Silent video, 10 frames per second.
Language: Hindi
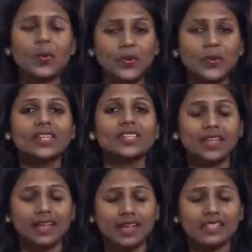पूरी
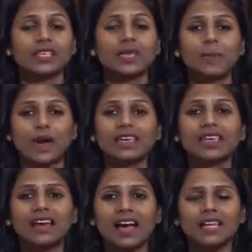तरह से माँ
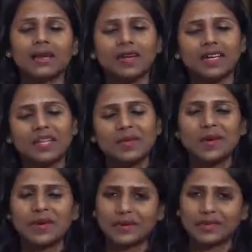के खाने पर
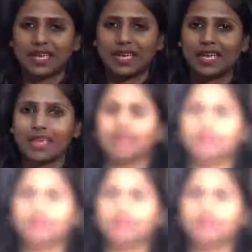निर्भर होता है